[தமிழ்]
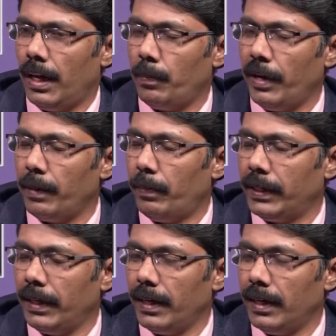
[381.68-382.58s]
இப்போ நீங்கள்
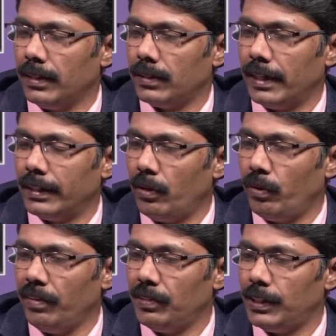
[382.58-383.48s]
பார்த்தீங்கன்னா
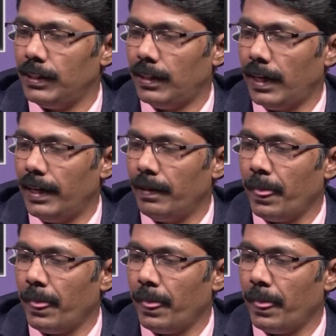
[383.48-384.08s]
சாத்தானுடைய விஷயத்தில்